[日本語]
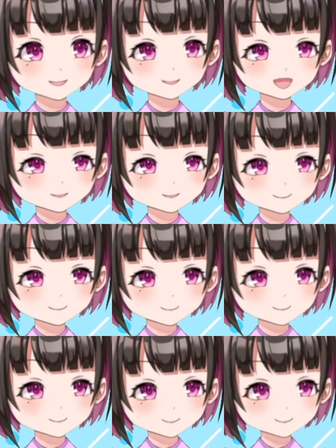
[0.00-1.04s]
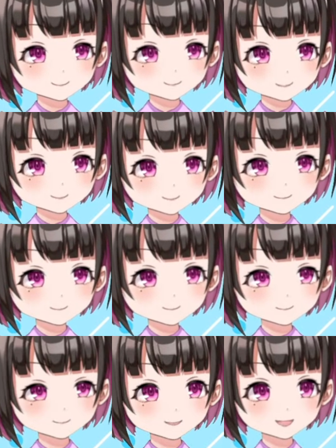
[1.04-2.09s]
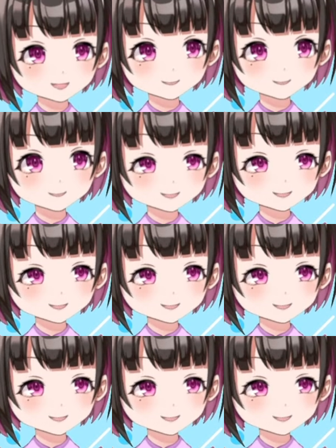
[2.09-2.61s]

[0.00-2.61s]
あと、地価が高い。うん。